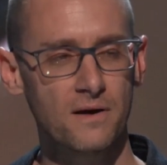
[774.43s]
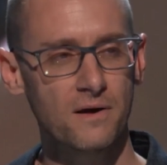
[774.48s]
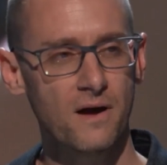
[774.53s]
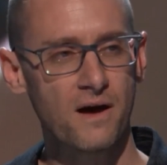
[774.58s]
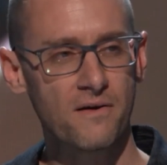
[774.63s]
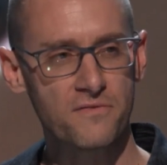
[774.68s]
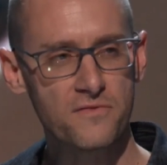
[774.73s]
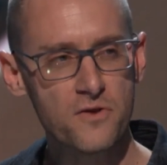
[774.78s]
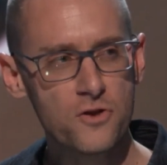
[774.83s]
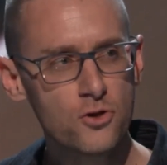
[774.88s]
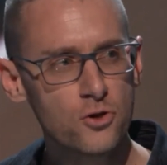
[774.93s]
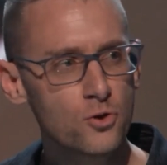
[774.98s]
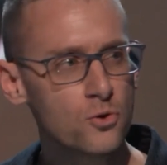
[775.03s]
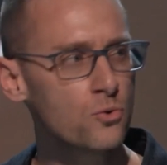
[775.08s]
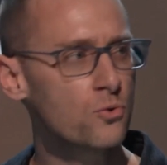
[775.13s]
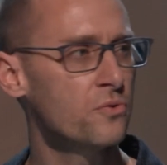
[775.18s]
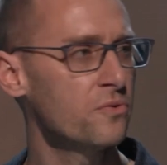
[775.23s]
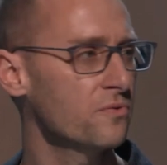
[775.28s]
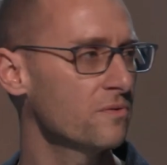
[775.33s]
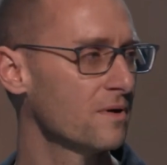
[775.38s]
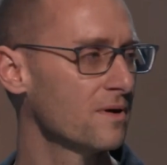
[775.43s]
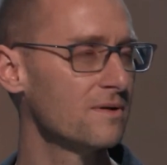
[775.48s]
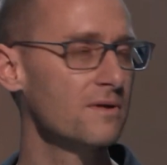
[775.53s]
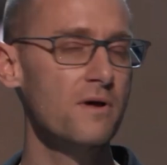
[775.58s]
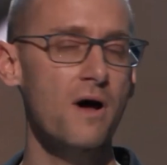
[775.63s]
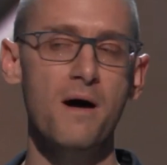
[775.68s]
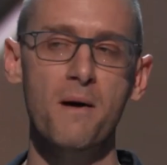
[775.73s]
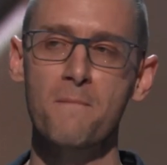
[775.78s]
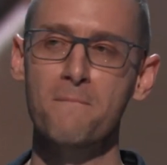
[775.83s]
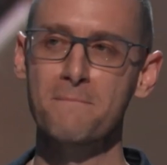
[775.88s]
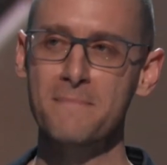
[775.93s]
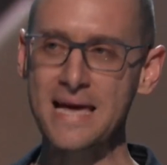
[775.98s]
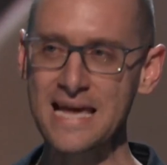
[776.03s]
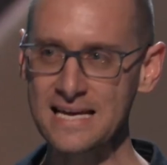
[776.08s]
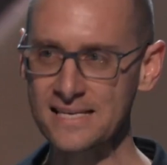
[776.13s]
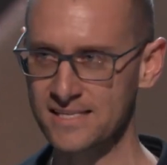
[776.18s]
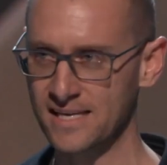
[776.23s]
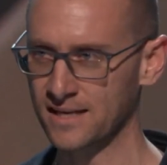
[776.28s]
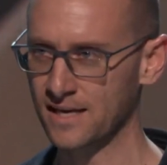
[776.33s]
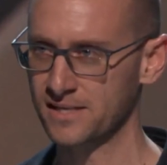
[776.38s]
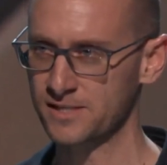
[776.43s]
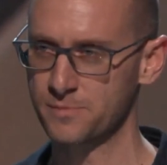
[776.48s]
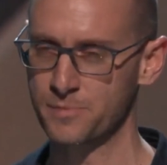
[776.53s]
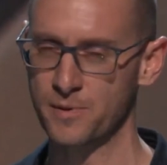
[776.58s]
un poco mec, ¿vale? Yo creo que... Mm,